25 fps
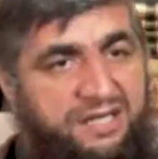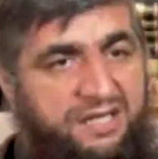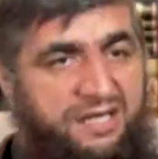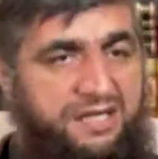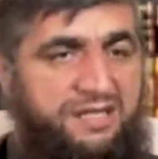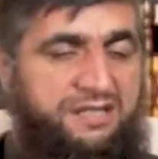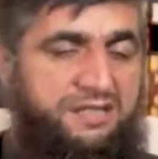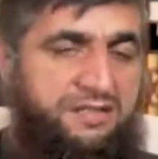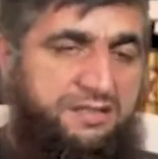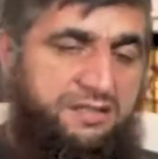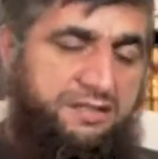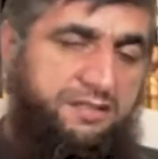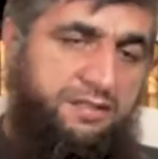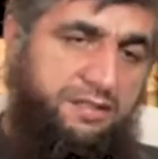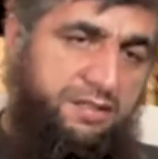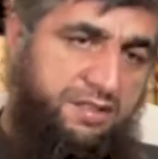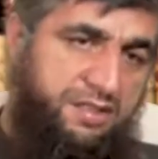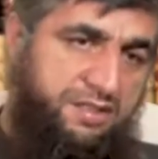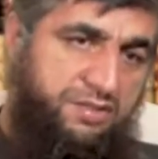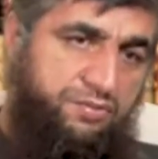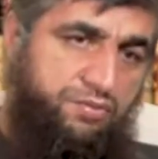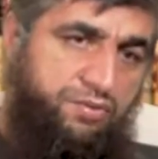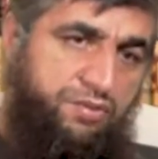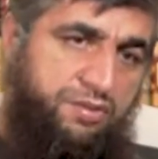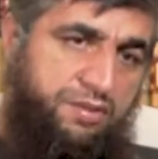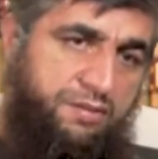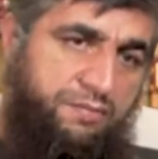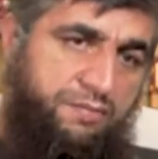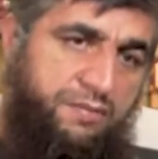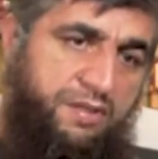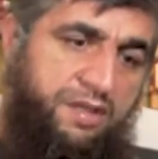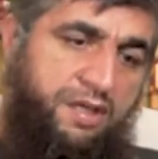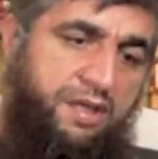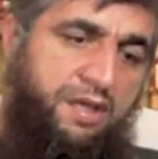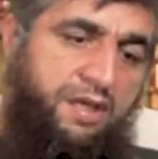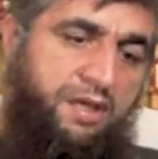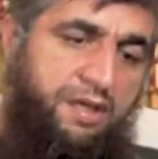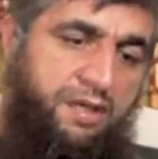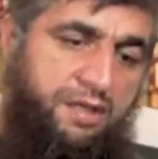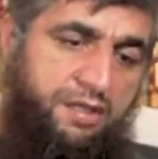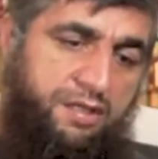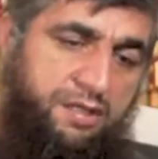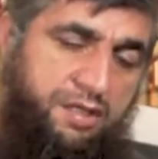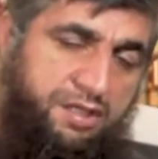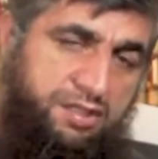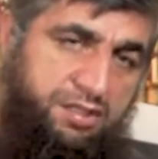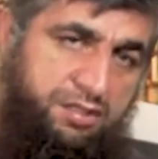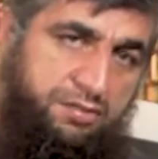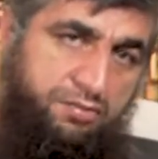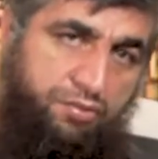играйте с разводом.
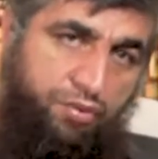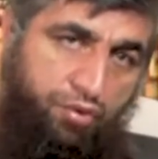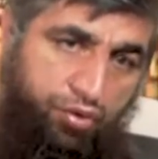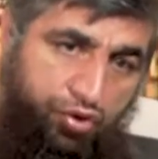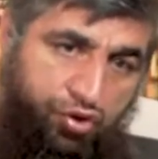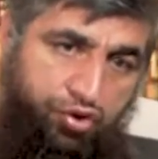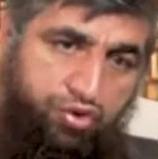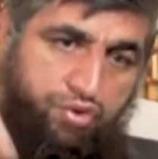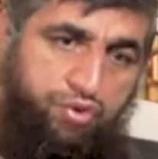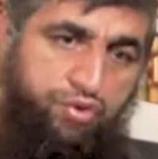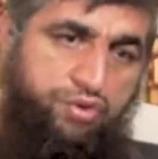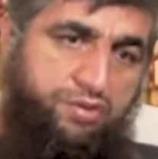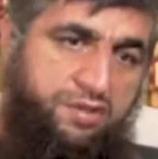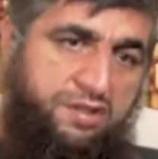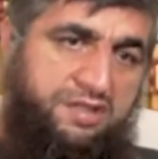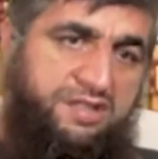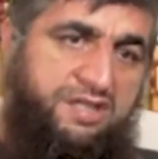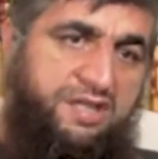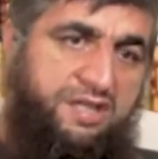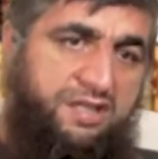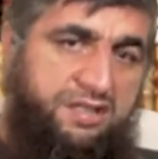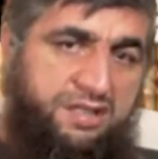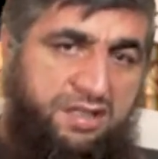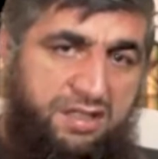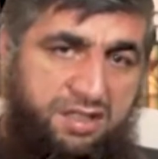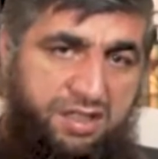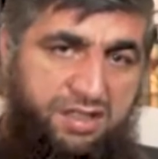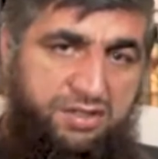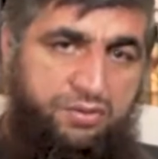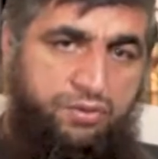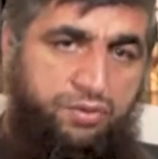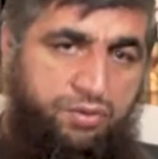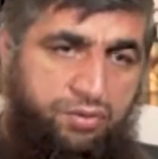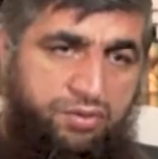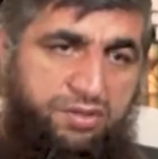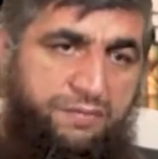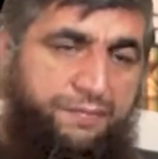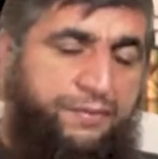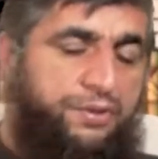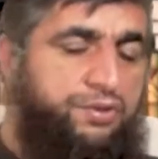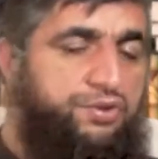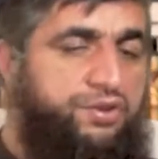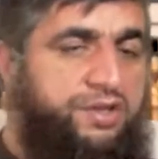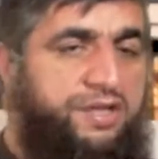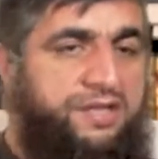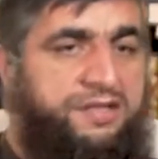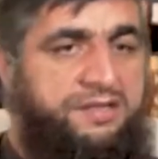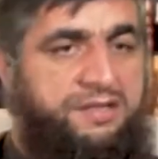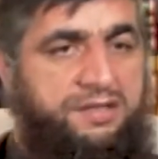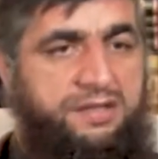Если хоть шутка сказал, ты развод, уже
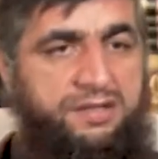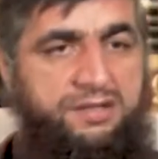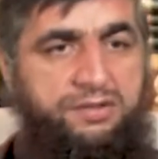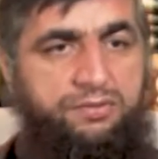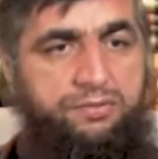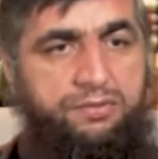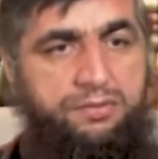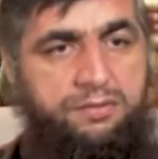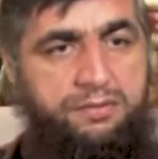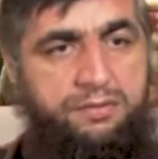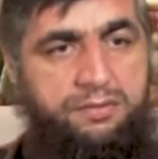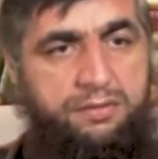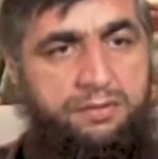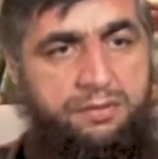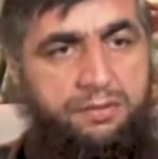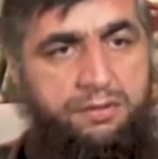получается развод.